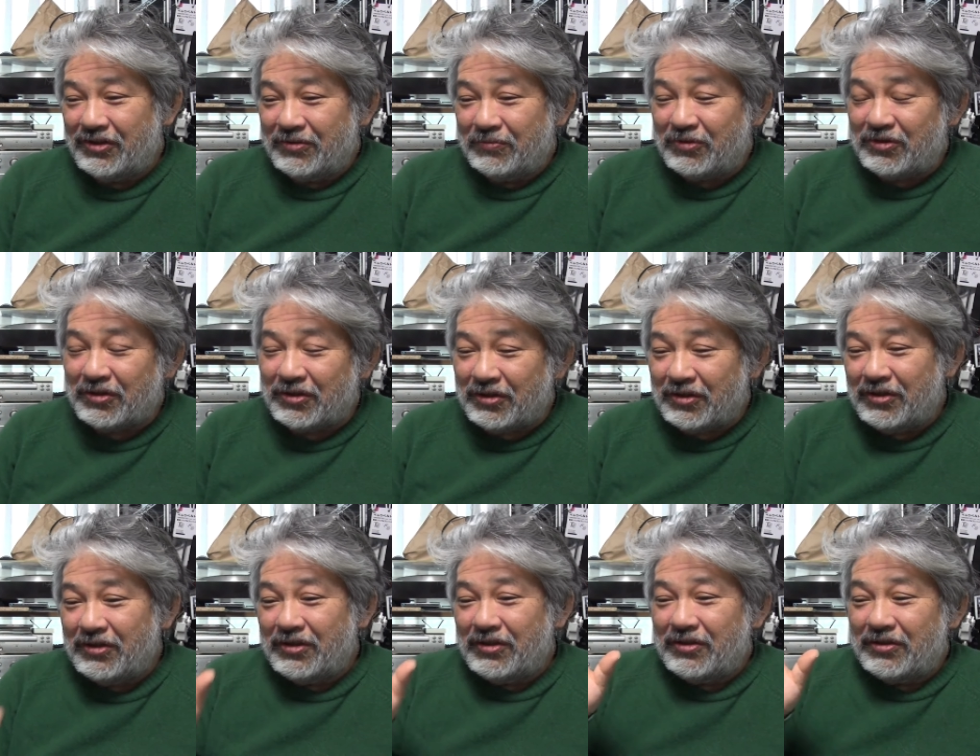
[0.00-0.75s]
どだから
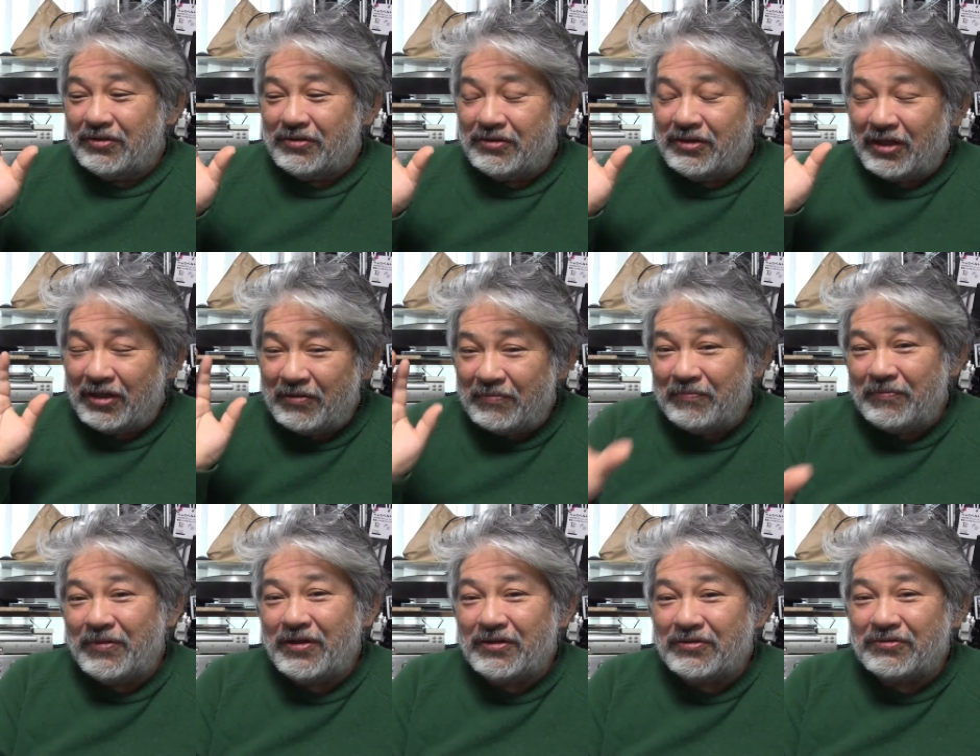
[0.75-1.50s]

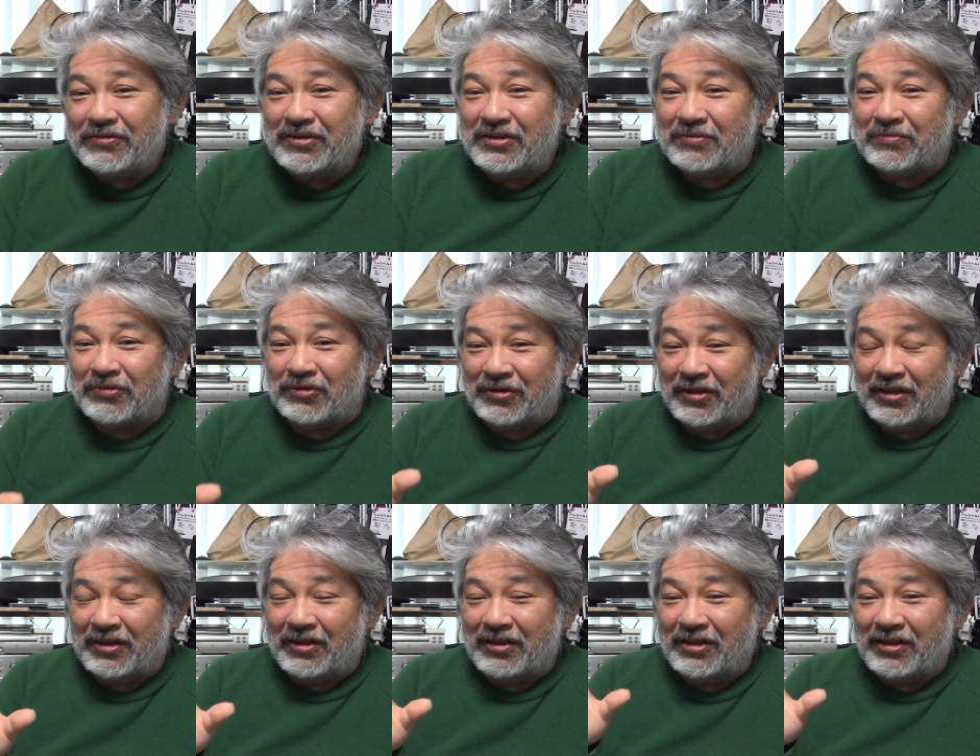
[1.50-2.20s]
何百人もね